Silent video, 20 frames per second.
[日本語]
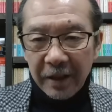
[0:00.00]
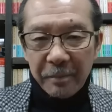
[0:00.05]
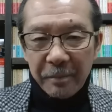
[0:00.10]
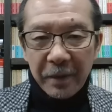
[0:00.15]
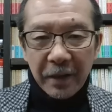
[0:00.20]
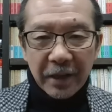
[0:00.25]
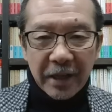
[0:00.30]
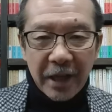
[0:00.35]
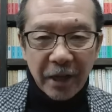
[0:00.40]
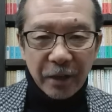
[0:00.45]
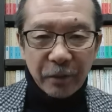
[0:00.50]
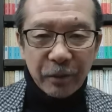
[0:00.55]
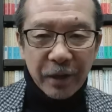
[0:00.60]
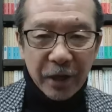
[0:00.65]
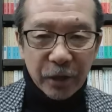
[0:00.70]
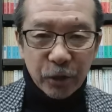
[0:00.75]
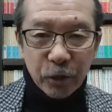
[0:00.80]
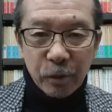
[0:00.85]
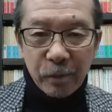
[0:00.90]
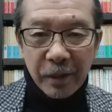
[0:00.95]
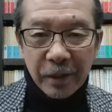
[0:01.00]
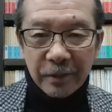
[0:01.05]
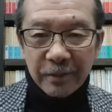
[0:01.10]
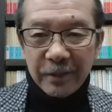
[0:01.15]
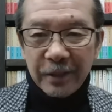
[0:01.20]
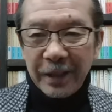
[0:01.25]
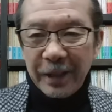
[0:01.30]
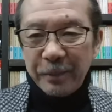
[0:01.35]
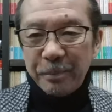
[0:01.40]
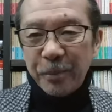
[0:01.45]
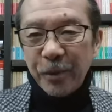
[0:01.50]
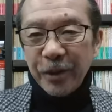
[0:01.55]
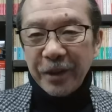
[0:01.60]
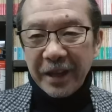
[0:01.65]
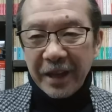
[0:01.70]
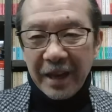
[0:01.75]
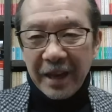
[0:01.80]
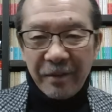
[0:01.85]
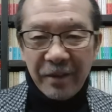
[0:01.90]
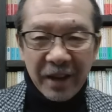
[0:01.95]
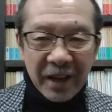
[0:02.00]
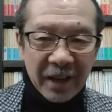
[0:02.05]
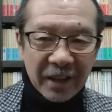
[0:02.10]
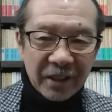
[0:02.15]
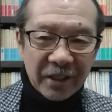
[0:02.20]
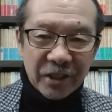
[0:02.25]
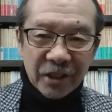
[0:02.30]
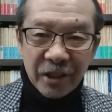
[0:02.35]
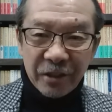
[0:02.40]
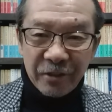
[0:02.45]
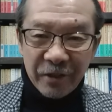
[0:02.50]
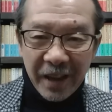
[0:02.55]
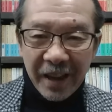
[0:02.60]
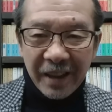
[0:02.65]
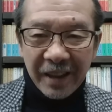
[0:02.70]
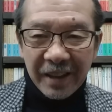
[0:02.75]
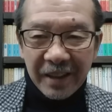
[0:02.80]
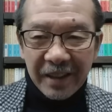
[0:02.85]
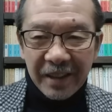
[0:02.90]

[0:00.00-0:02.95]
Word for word: まあ、いかにもラジオ番組っぽいね、名前なんですけどね。